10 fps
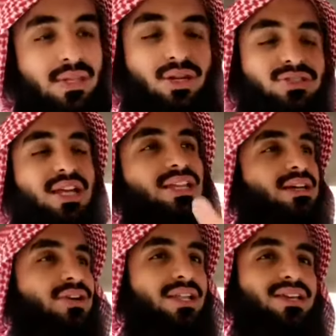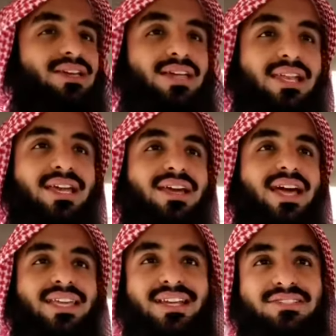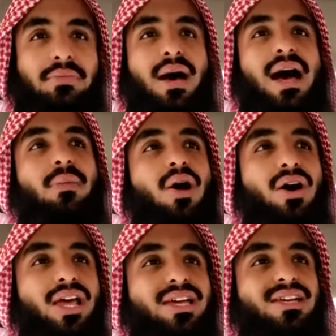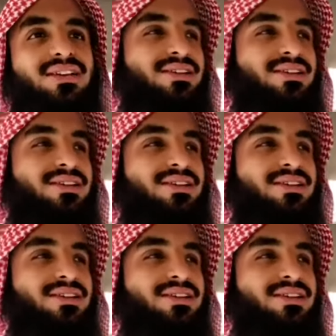حجه لك وعليك لك غيرت ما مو لك